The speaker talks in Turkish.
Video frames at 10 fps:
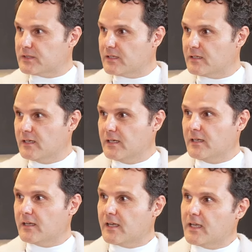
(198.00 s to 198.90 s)
diye
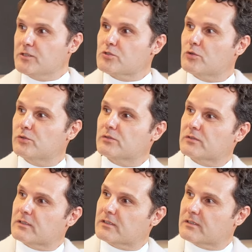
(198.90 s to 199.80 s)
en
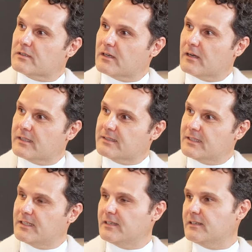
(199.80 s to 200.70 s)
son e,
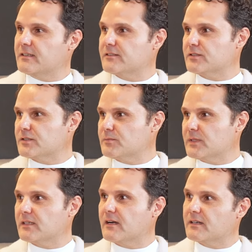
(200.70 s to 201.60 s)
IT'ye yatırım
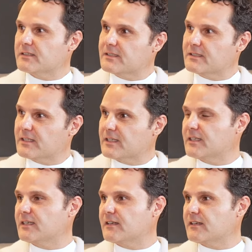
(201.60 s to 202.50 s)
ya da IT'deki hmm.